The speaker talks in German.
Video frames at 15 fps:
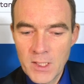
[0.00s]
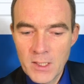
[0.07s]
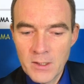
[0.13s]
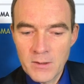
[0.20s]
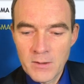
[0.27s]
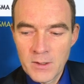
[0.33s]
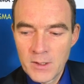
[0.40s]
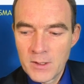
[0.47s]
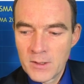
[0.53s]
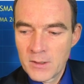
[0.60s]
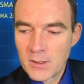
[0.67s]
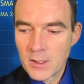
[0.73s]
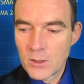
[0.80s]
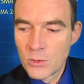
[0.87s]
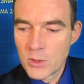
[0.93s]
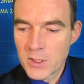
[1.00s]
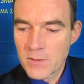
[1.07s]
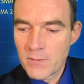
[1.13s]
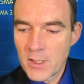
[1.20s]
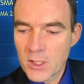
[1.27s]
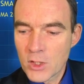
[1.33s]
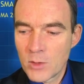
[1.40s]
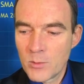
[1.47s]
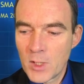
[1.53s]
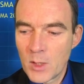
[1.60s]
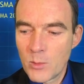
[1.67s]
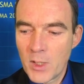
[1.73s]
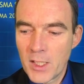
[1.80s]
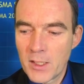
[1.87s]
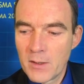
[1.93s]
hier finden Sie wieder,
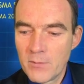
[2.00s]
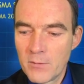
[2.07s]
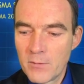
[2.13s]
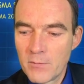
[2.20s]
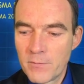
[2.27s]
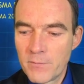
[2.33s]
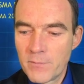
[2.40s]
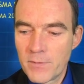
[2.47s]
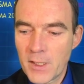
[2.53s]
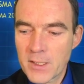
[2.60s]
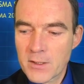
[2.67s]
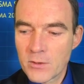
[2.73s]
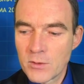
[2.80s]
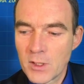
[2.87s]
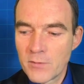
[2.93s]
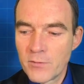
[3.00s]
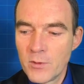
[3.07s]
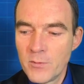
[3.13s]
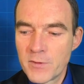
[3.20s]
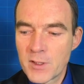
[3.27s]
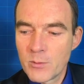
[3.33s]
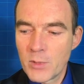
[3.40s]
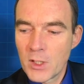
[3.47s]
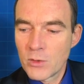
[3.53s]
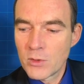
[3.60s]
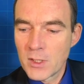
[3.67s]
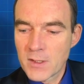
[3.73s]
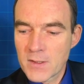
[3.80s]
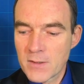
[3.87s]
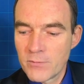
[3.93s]
der Kurs war schon mal bei
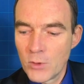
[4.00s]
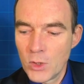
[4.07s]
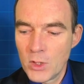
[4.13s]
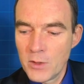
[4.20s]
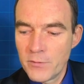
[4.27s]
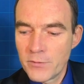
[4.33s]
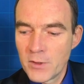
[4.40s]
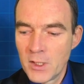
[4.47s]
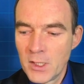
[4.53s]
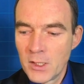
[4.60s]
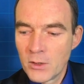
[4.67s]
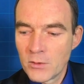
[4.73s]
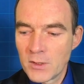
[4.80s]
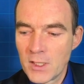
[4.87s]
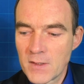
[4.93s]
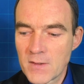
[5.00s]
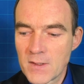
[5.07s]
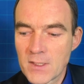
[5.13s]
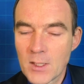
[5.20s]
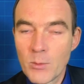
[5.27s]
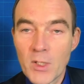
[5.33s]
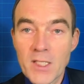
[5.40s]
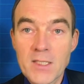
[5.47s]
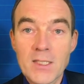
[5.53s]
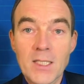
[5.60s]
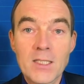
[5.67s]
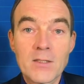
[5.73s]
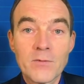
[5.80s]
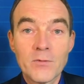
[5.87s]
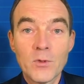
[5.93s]
fast 115, bei 112
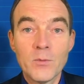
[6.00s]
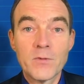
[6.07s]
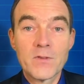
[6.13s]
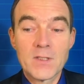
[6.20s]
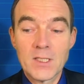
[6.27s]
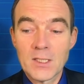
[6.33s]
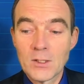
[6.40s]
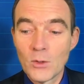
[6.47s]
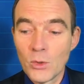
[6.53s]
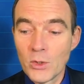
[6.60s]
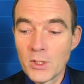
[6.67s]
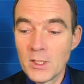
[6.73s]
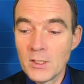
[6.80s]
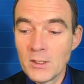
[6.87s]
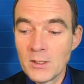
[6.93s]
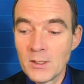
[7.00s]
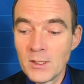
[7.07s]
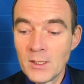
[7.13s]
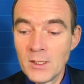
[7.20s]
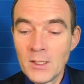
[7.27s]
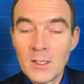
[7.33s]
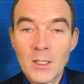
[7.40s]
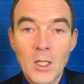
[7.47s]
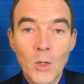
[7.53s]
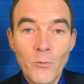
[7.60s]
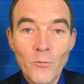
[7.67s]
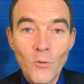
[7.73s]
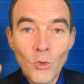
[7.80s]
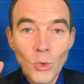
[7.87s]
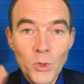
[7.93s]
und jetzt ist er bei
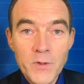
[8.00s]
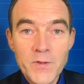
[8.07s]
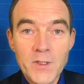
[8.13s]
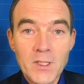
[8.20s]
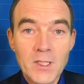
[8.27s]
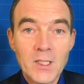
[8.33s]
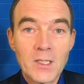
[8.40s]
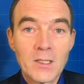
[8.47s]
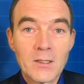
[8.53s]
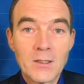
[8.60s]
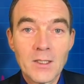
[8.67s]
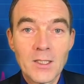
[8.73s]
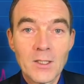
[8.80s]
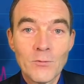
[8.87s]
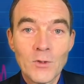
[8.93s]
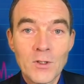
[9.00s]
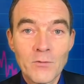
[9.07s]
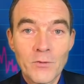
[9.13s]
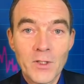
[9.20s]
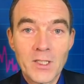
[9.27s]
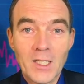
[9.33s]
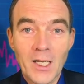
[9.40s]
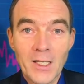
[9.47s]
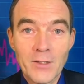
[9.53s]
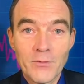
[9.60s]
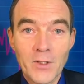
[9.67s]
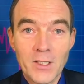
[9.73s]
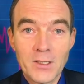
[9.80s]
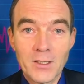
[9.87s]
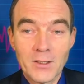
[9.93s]
56,9, obwohl sich
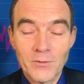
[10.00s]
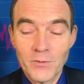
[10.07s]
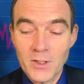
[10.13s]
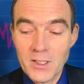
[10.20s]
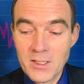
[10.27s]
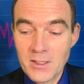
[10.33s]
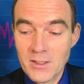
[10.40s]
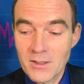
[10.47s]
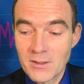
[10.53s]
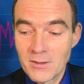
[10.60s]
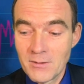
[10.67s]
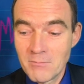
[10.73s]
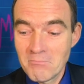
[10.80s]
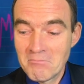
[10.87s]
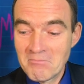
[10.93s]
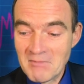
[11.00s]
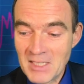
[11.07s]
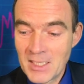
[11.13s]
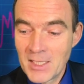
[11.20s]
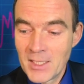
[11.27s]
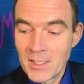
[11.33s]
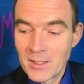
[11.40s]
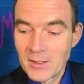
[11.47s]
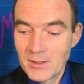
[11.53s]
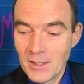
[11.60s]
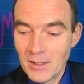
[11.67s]
der Gewinn verdreifacht hat fast.